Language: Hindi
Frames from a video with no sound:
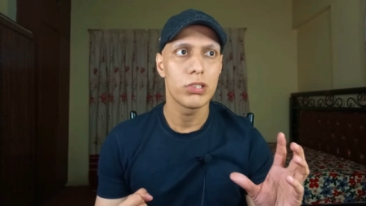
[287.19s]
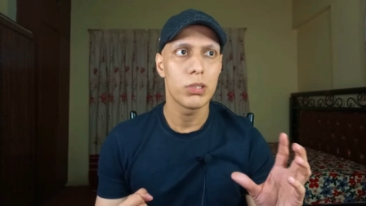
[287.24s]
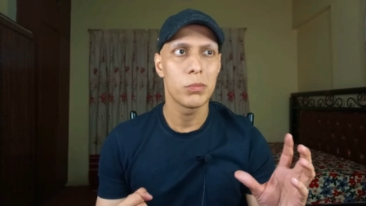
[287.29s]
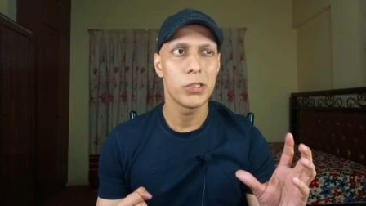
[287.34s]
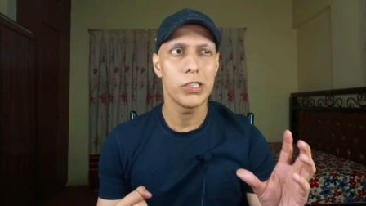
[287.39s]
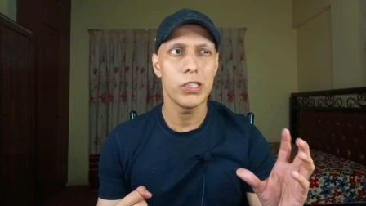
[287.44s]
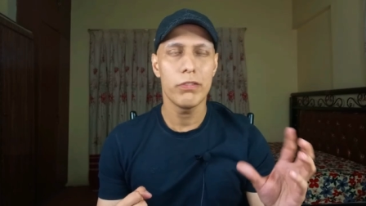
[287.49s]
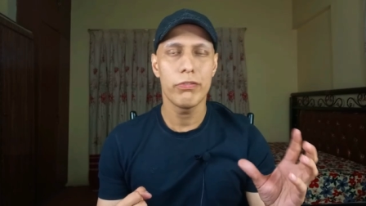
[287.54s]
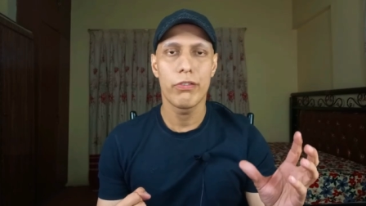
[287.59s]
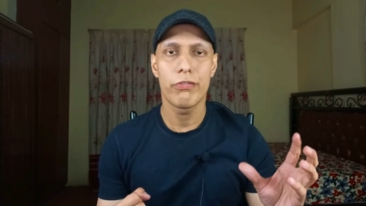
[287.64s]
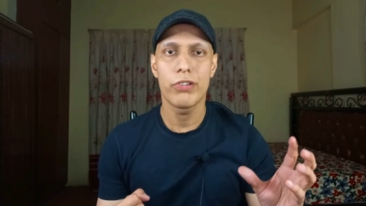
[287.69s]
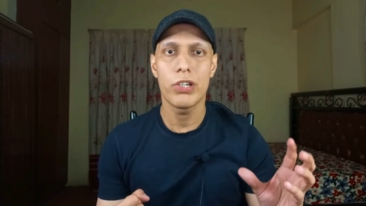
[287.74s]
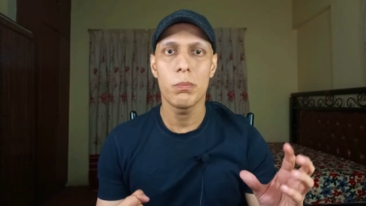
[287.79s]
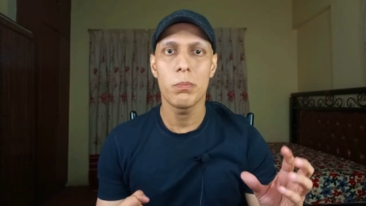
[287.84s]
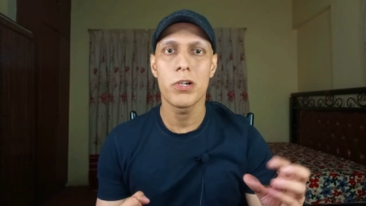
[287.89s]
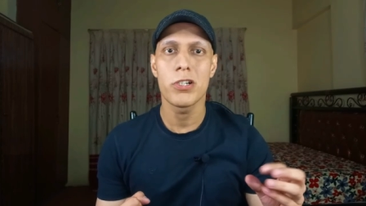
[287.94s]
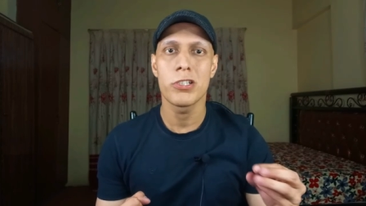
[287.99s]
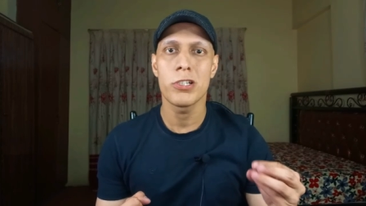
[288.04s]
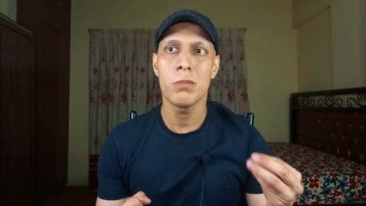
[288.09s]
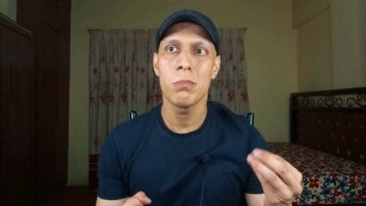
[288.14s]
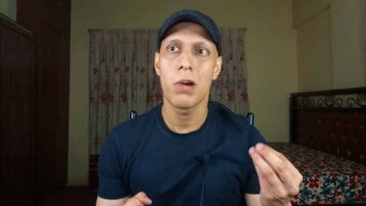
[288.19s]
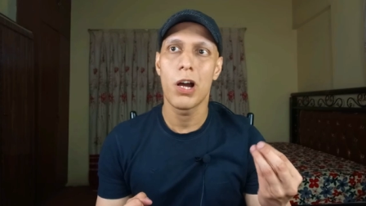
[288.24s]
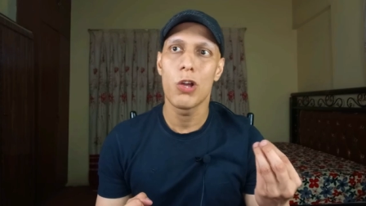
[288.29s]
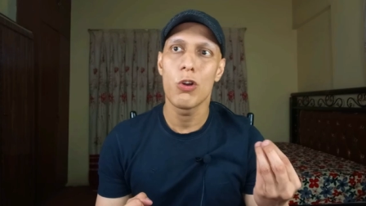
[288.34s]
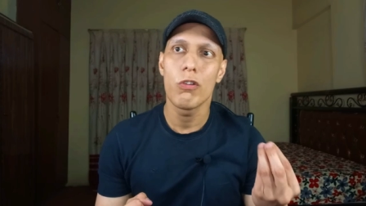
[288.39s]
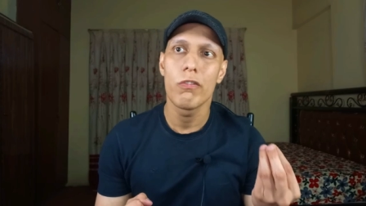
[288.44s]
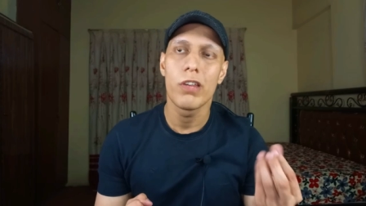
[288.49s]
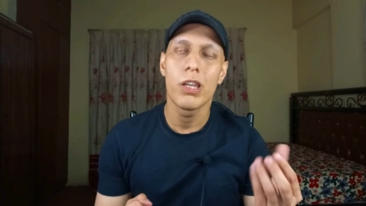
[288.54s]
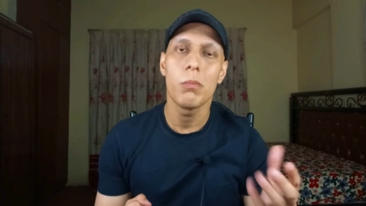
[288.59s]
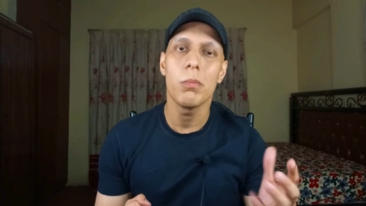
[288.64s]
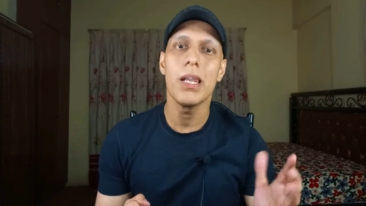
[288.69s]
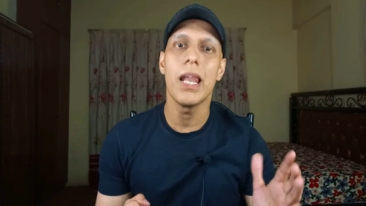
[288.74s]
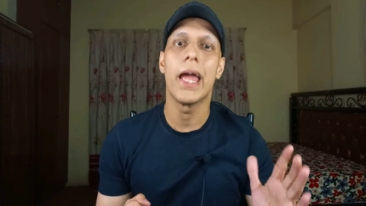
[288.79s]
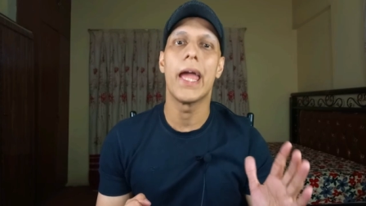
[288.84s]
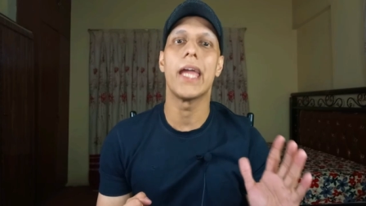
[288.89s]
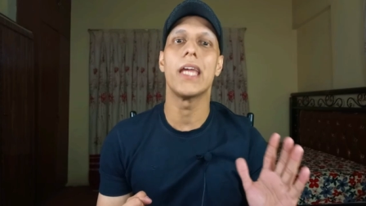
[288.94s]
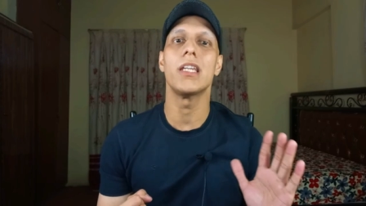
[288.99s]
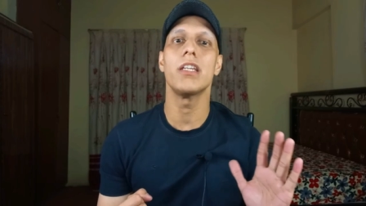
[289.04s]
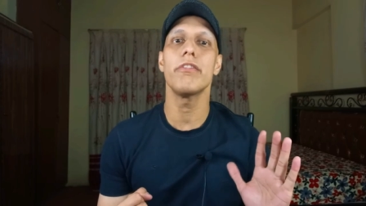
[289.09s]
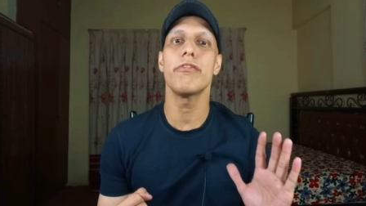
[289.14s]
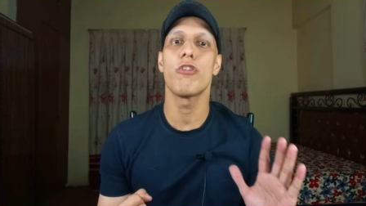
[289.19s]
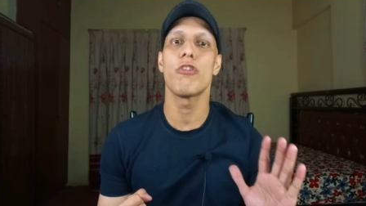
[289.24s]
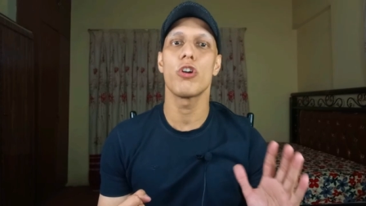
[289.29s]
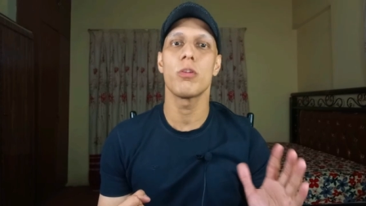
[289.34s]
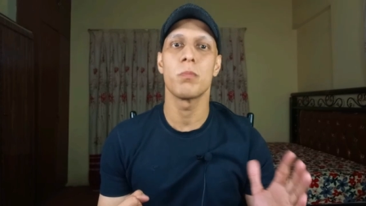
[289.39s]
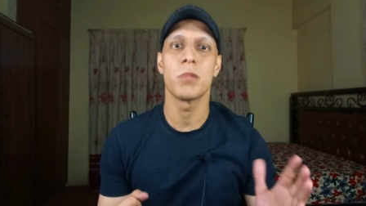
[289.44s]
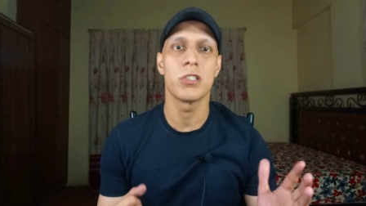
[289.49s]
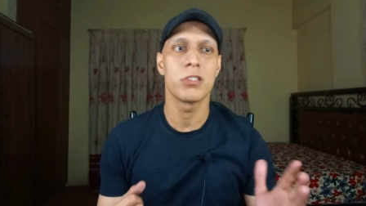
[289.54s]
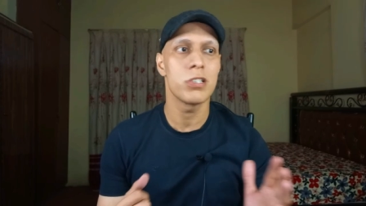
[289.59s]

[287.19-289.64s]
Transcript: समझ लें 50 परसेंट बायो अवेलेबल है ही नहीं फॉर